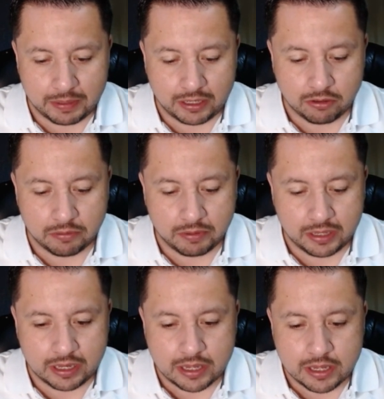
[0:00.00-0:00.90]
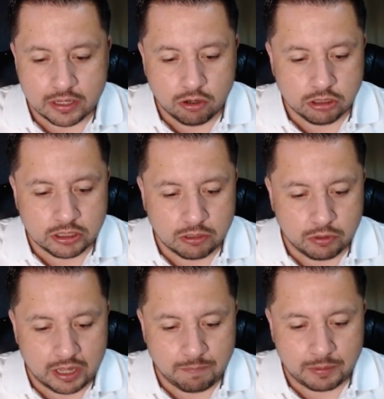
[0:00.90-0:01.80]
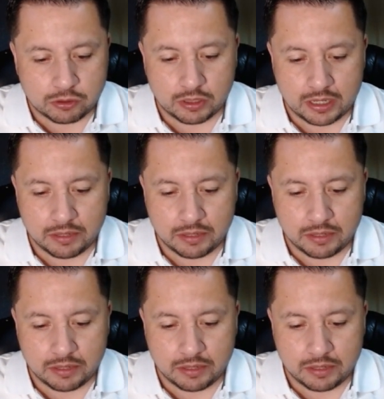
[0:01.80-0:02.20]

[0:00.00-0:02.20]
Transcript: peligro de vida o seguridad personal